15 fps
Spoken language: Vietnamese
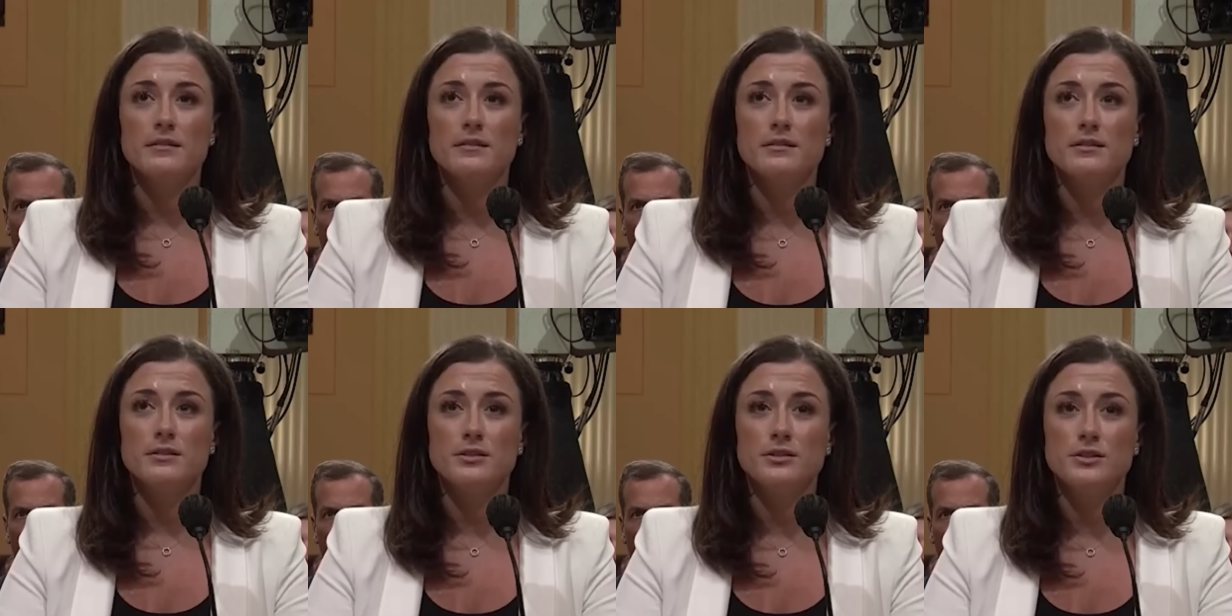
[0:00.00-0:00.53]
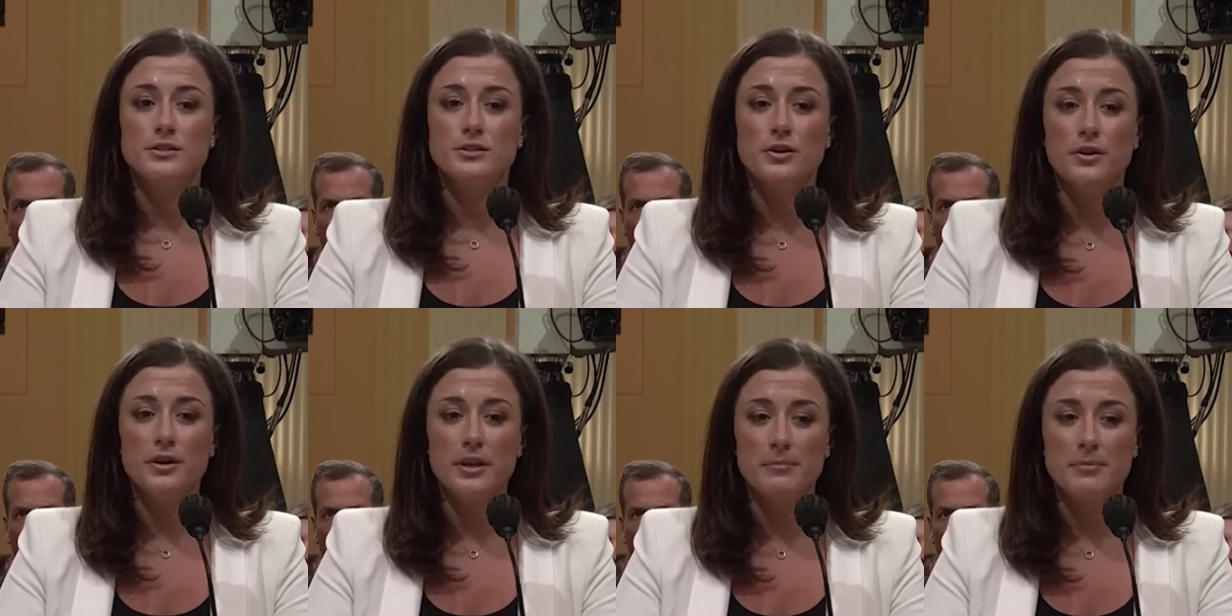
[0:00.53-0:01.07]
vào ngày 6
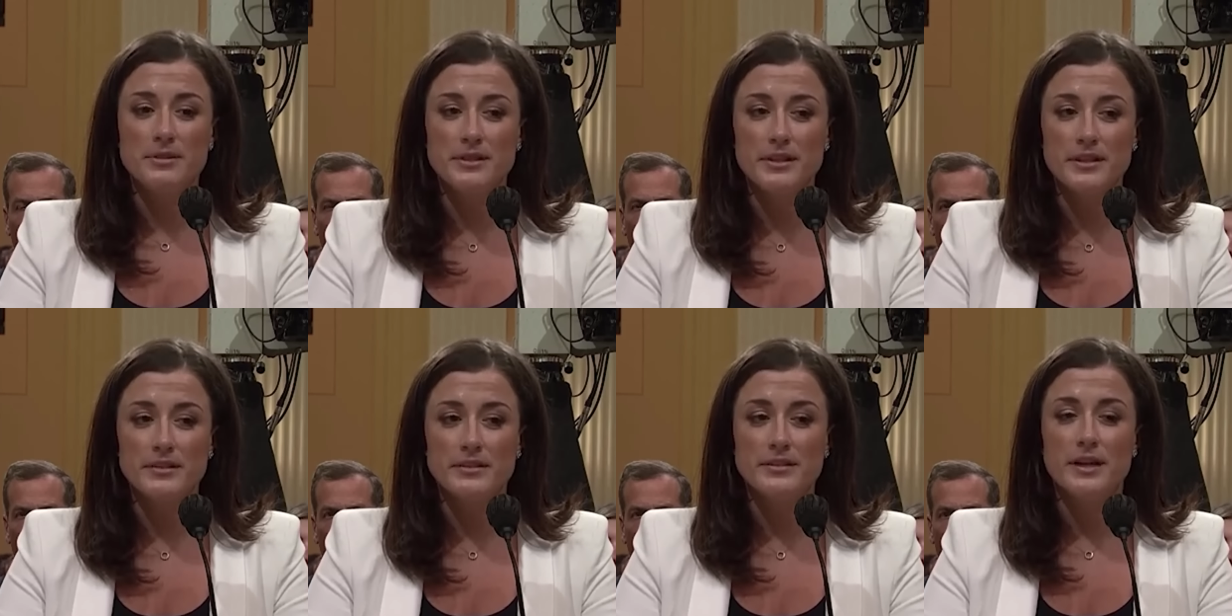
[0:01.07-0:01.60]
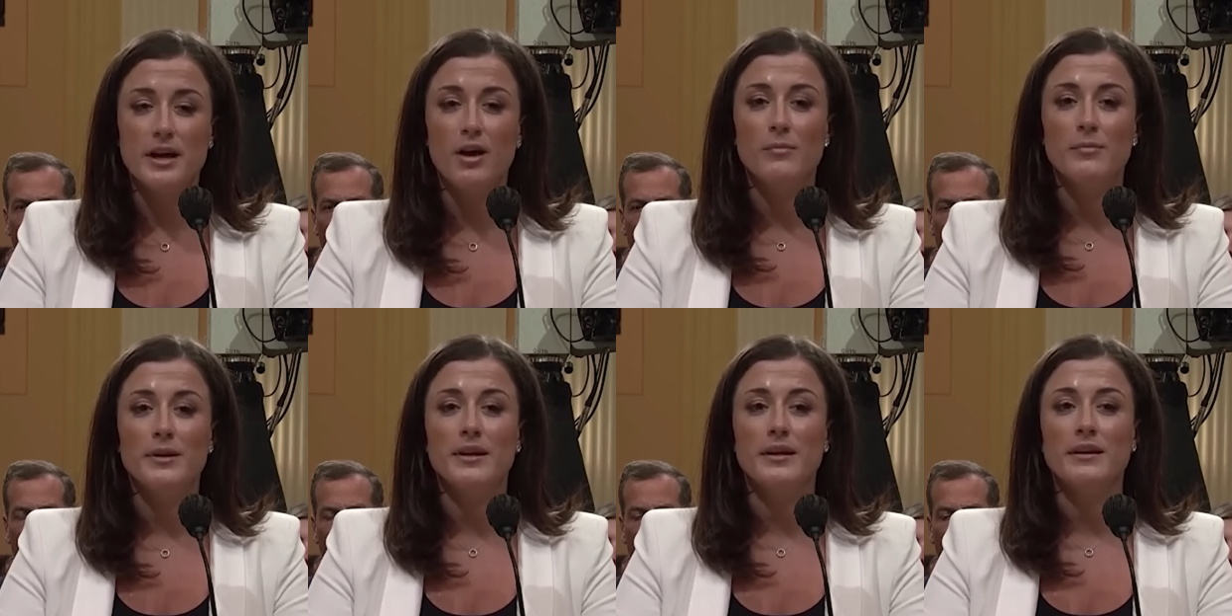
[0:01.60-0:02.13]
tháng 1 năm
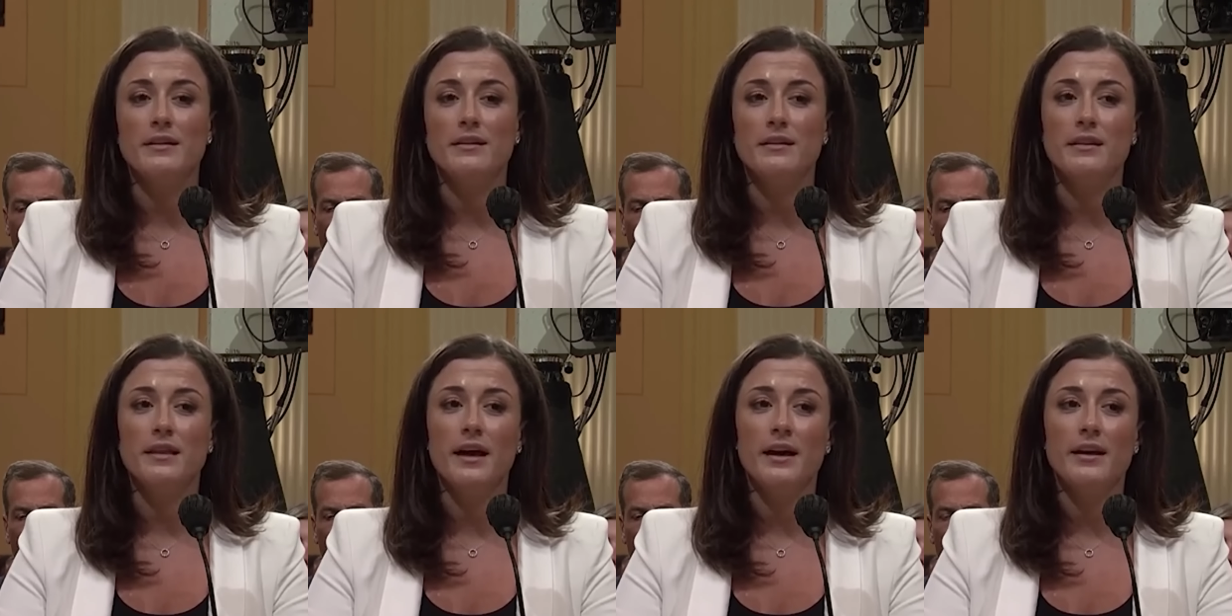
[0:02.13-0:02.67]
2021,